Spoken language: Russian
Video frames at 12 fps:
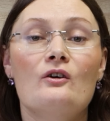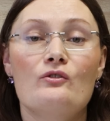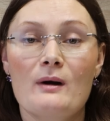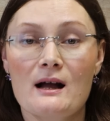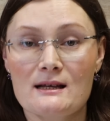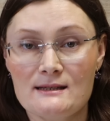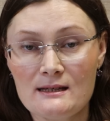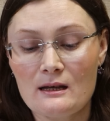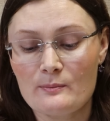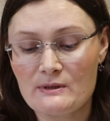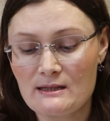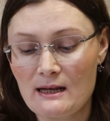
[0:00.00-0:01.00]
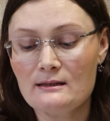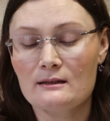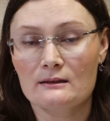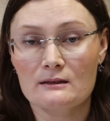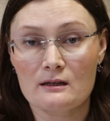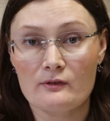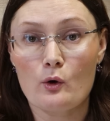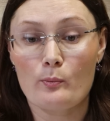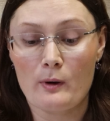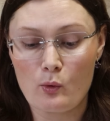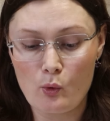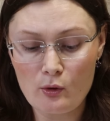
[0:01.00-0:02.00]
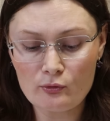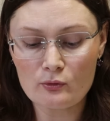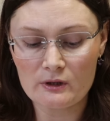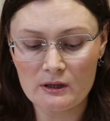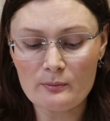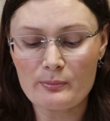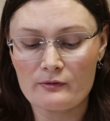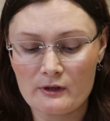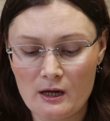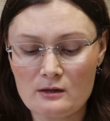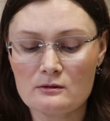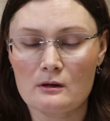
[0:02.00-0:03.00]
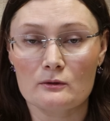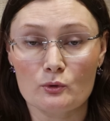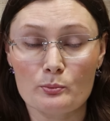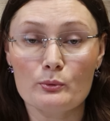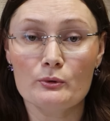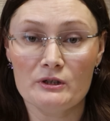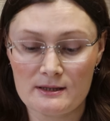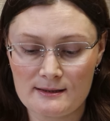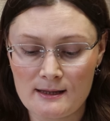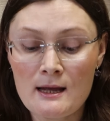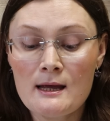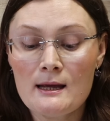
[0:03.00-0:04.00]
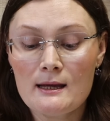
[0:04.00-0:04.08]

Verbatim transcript: В магазине обязательно открываю упаковку и проверяю скорлупу яиц.